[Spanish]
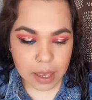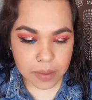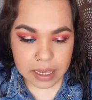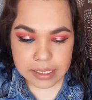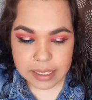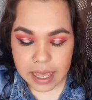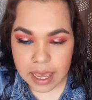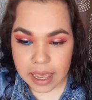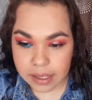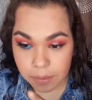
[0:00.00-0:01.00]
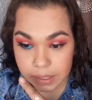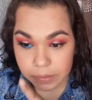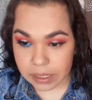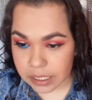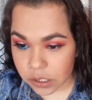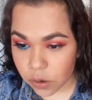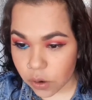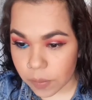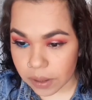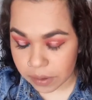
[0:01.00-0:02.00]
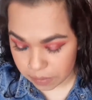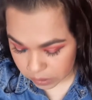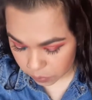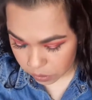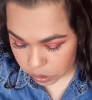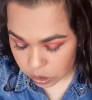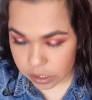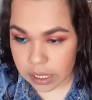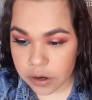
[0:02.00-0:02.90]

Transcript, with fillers: Ya me hice, ya me terminé este ojo para ver más o menos qué onda.